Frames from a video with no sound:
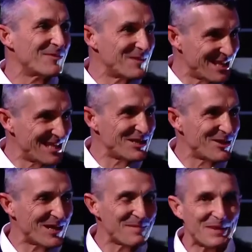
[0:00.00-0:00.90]
come si dice
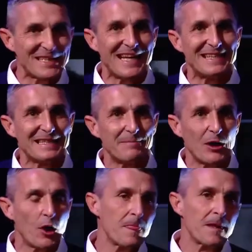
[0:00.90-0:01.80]
ora, in presenza.
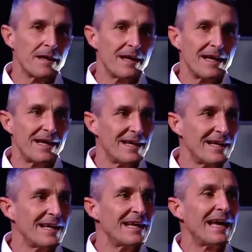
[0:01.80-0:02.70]
Però, eh,
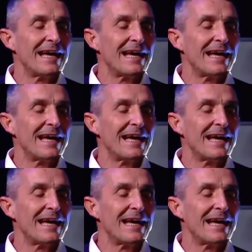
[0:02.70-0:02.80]
tradizionali.